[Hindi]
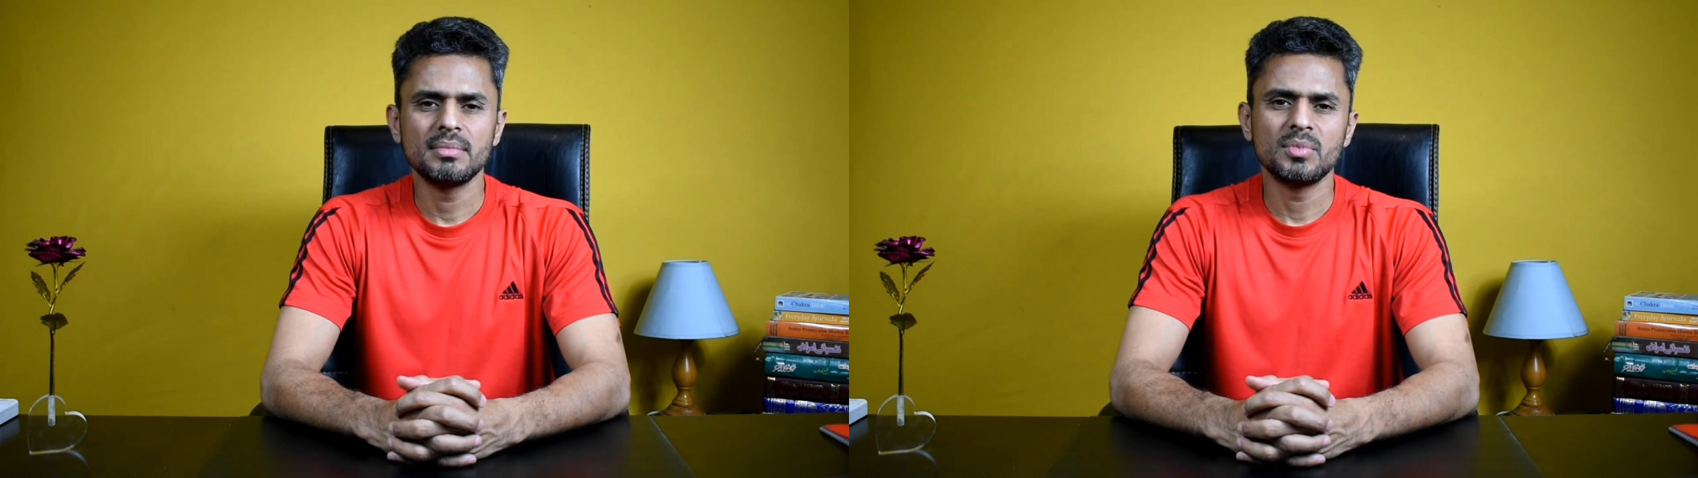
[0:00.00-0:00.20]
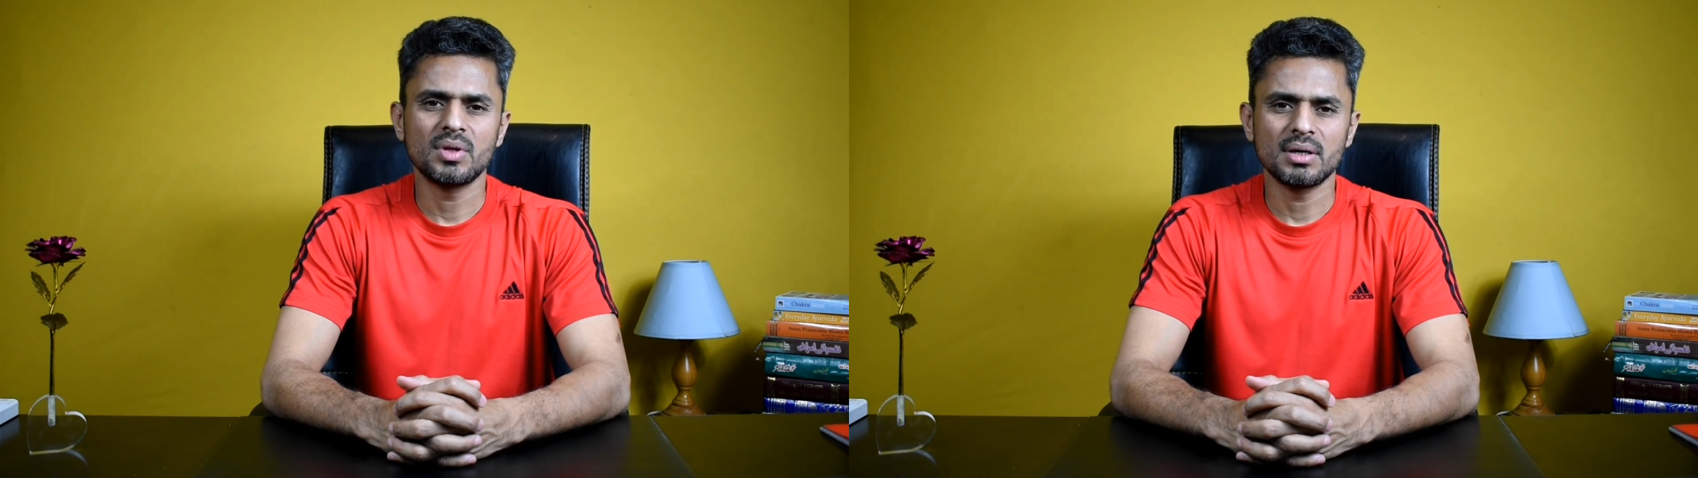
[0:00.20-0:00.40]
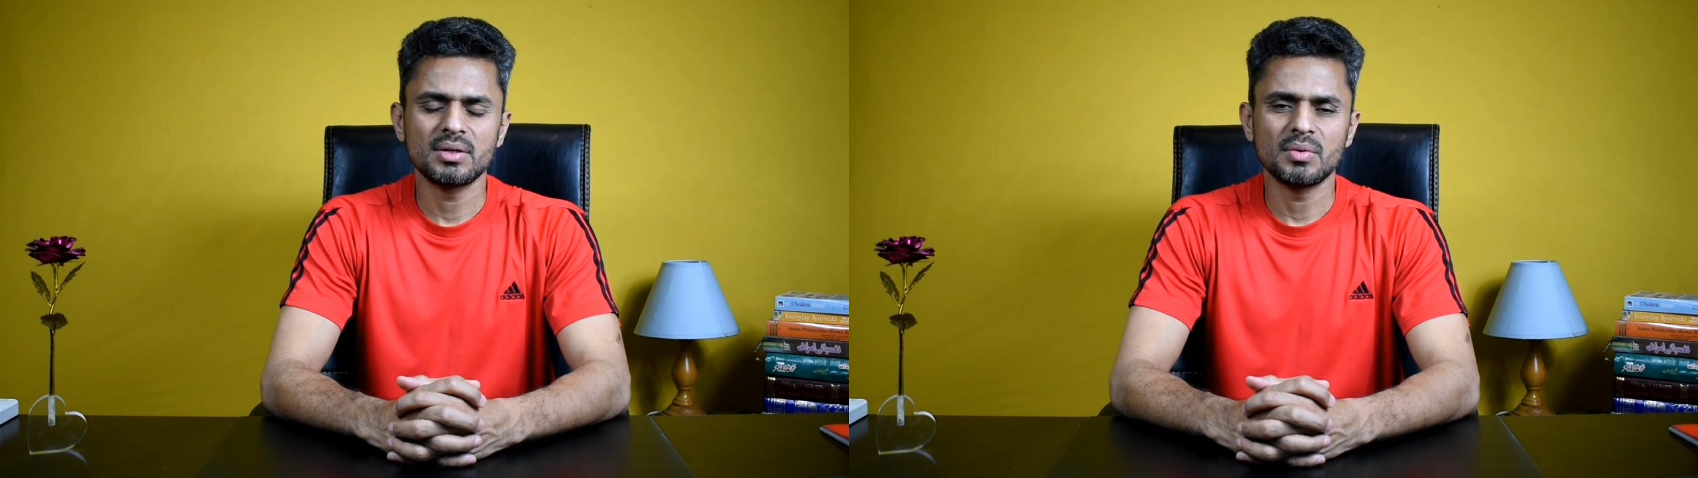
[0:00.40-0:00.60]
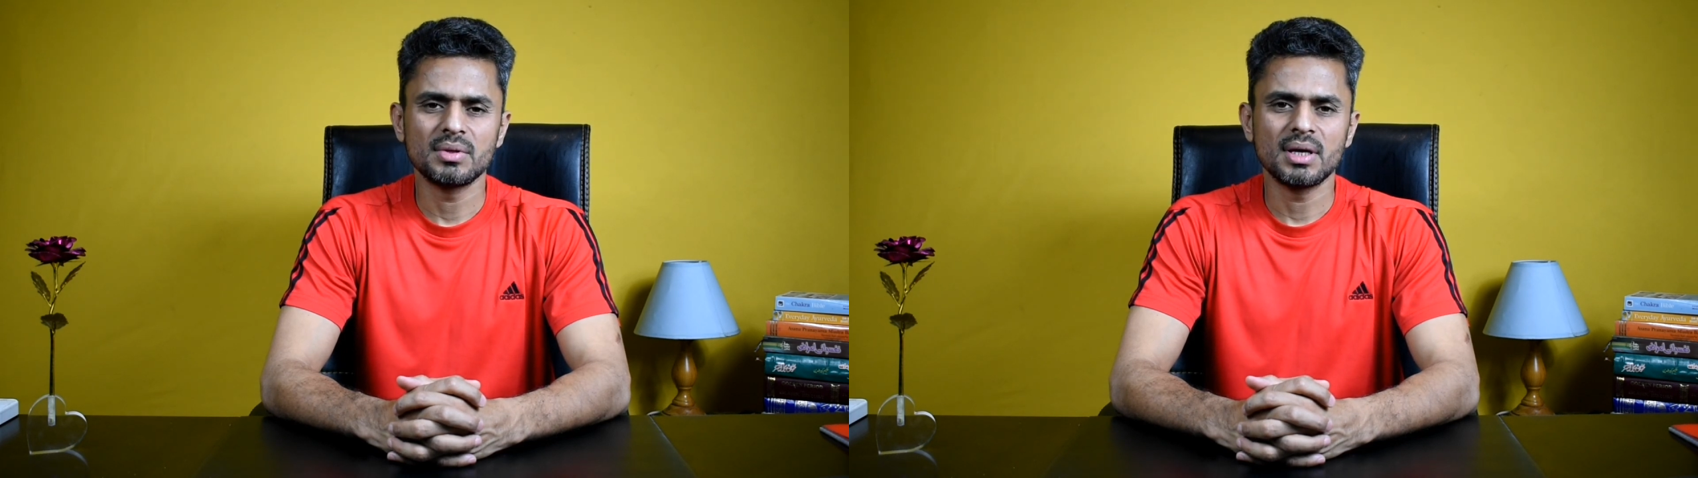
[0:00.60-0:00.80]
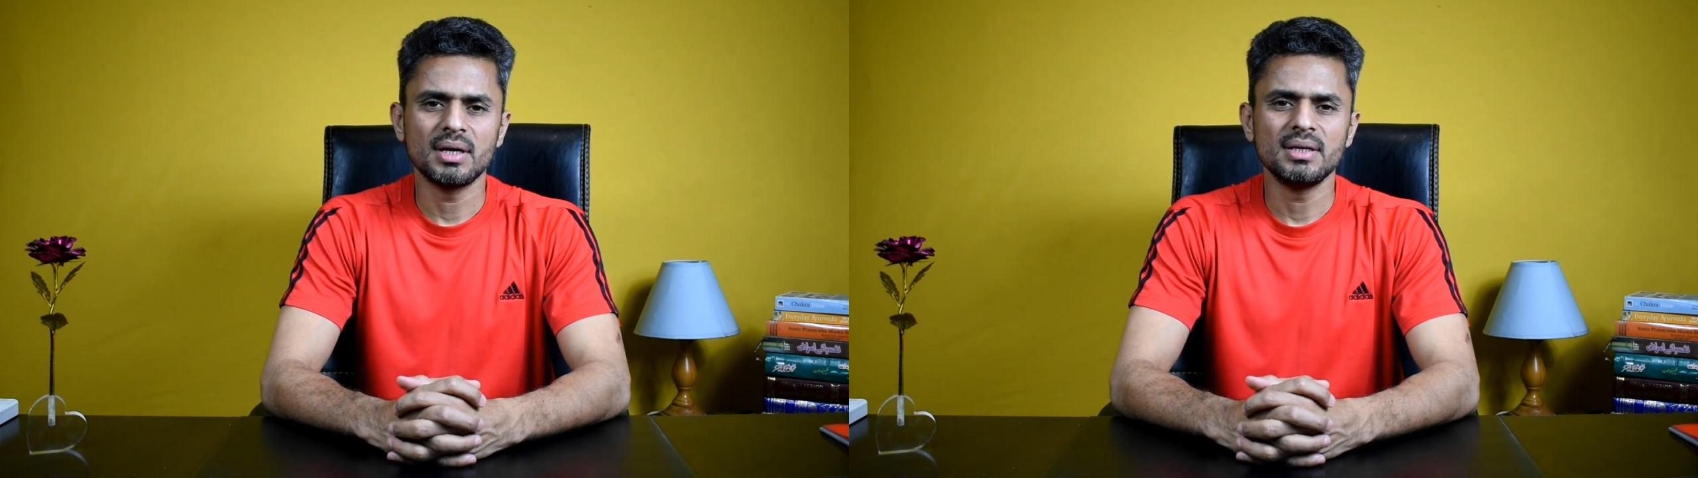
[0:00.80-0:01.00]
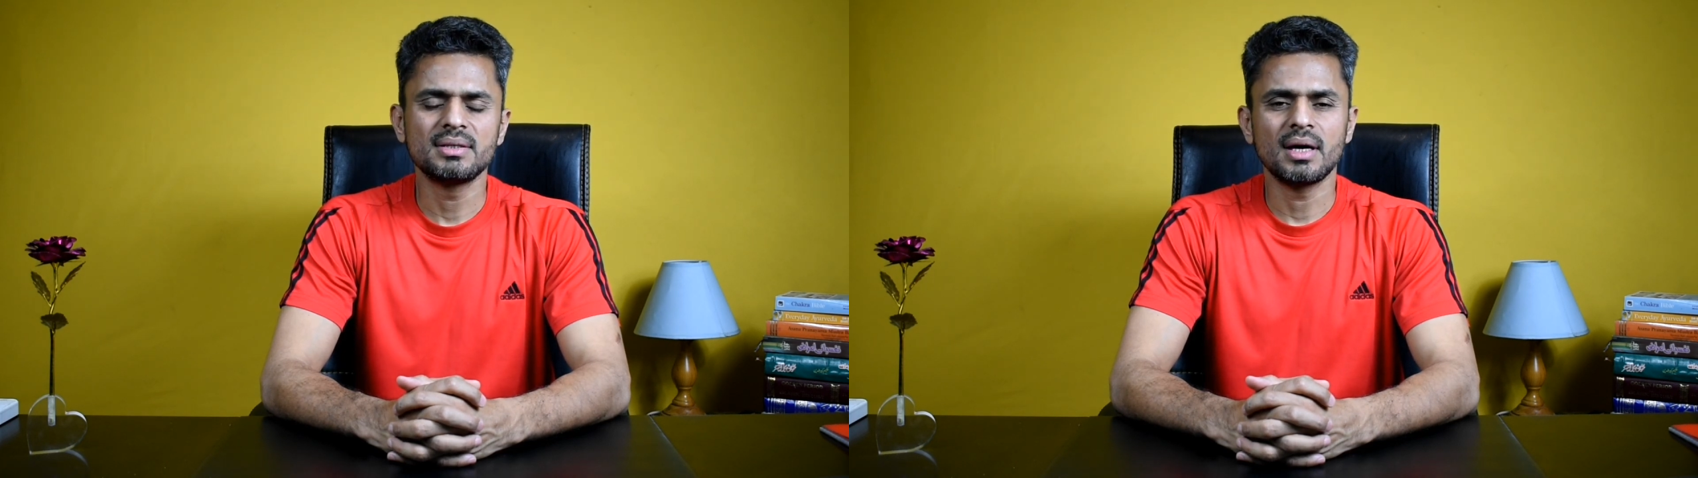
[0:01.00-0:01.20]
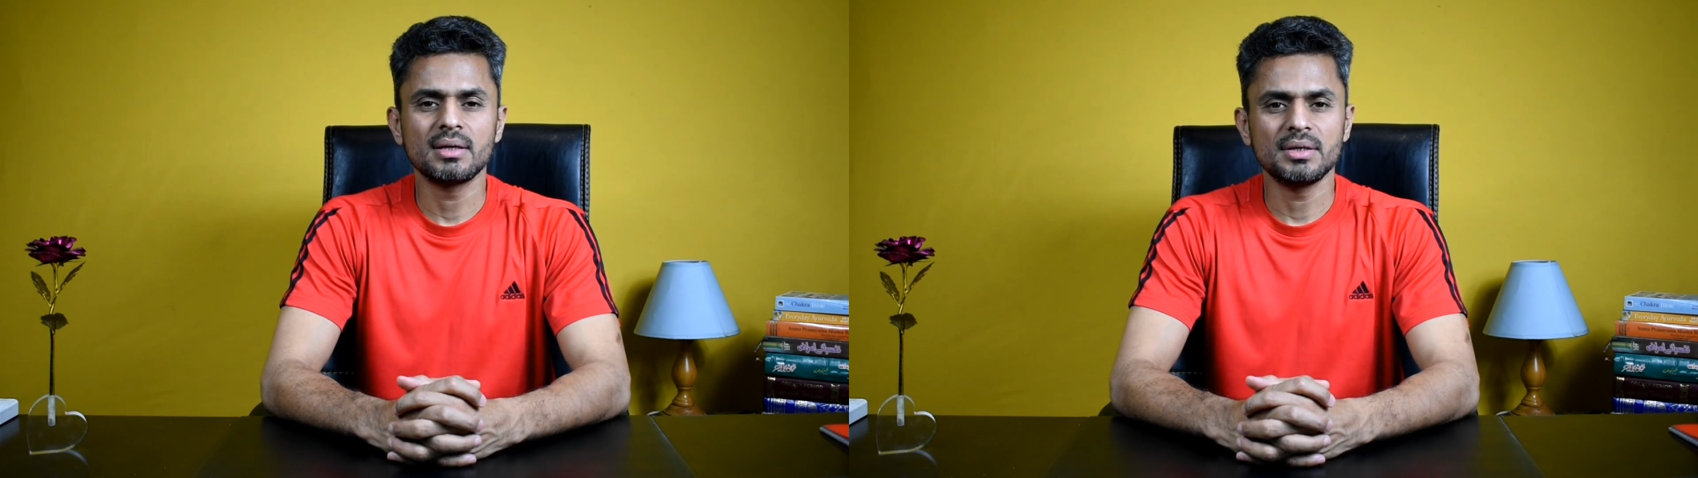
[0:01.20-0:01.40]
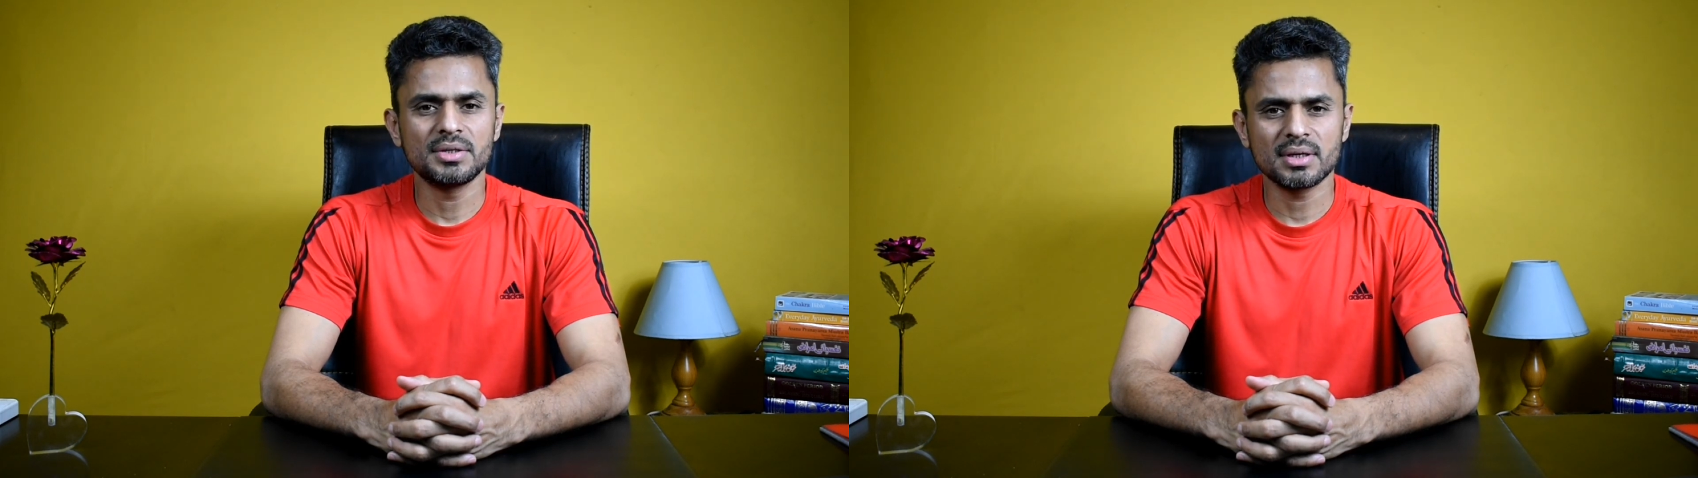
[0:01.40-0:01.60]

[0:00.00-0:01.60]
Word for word: मुतासर होता है इंसान की